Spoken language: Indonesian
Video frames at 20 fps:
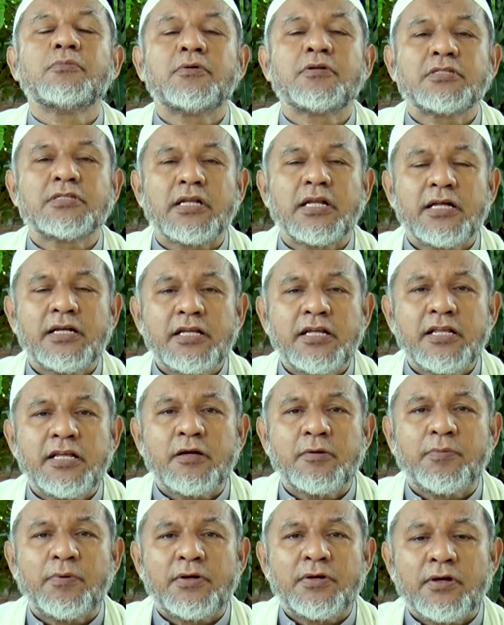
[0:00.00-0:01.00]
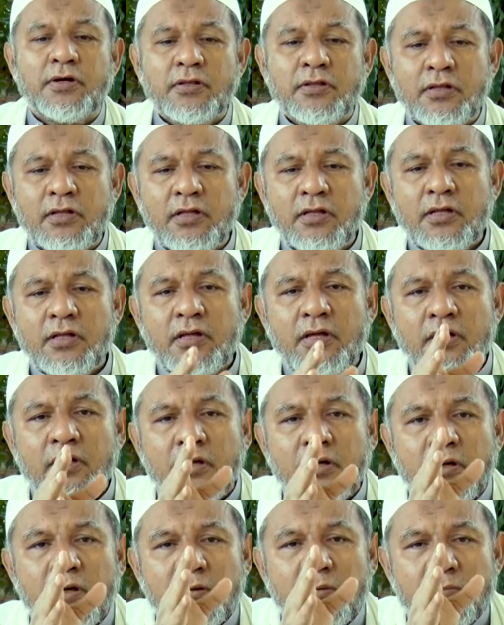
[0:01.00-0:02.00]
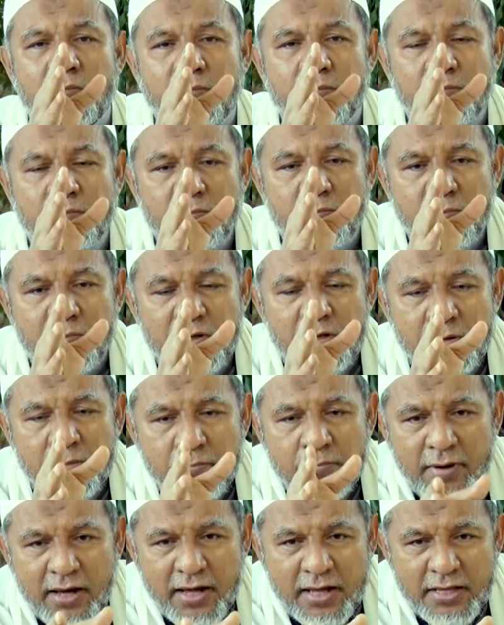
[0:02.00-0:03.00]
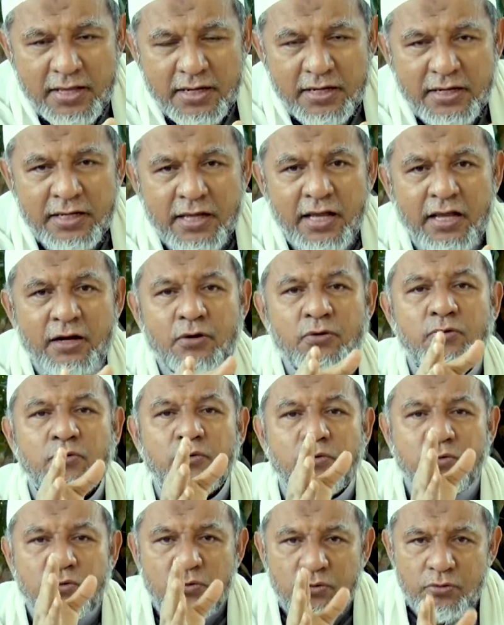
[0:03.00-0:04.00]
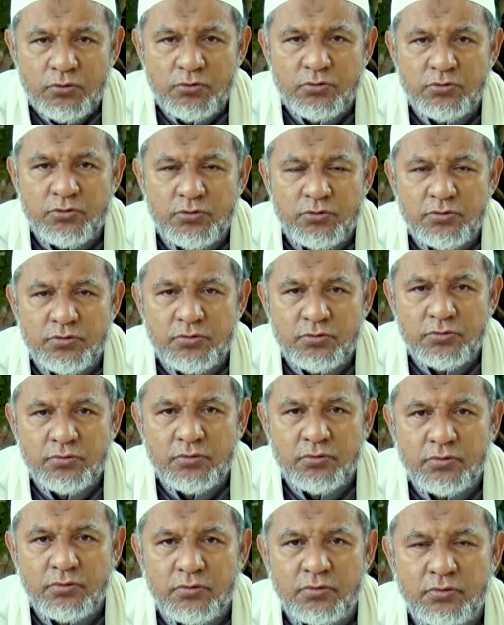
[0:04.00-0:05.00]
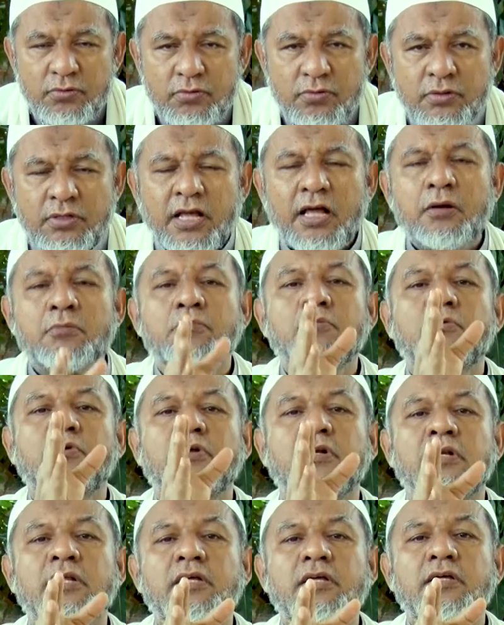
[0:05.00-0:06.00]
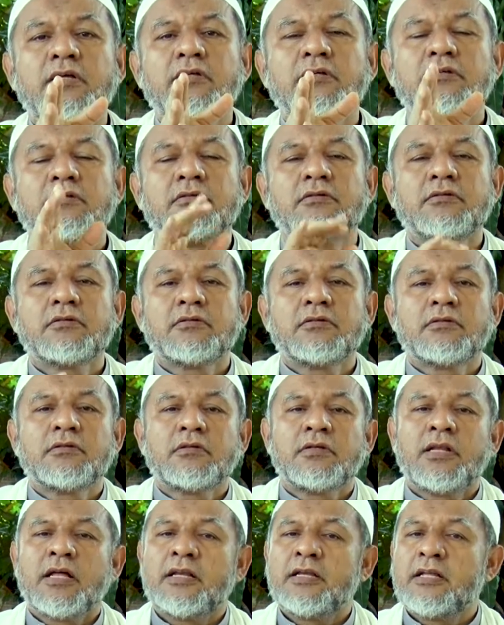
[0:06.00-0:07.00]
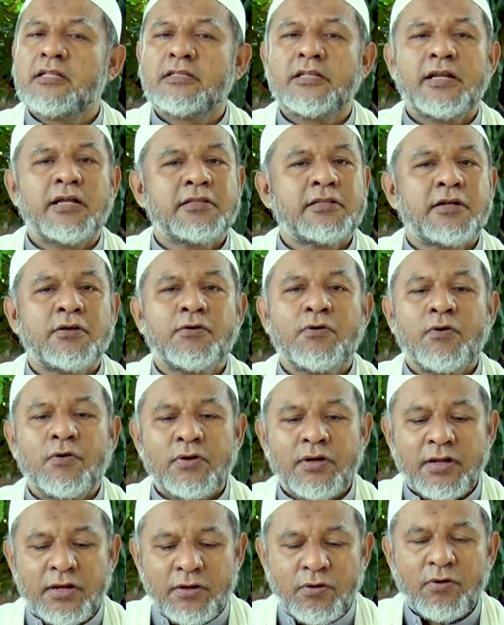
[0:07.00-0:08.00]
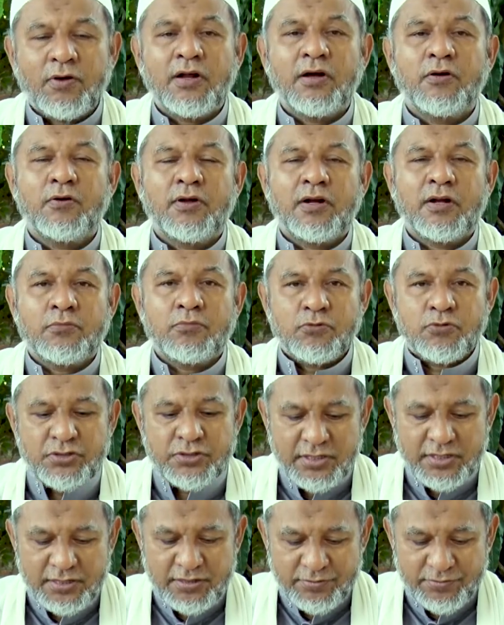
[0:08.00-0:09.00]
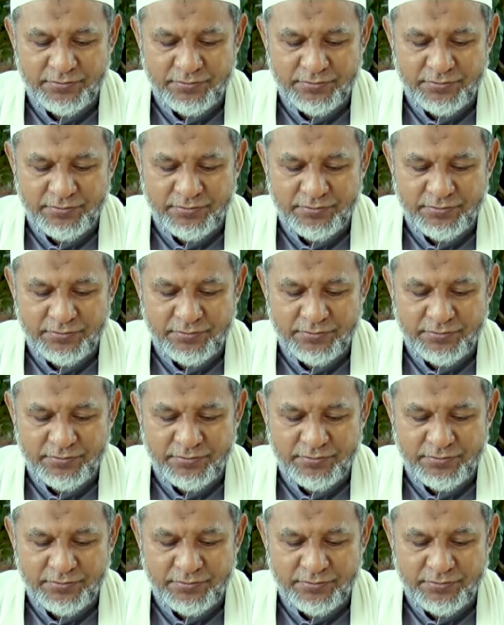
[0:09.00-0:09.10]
berserah diri kepada Allah, menyembahnya dengan lurus dan murni dan dia tidak tergolong dari orang-orang musyrik.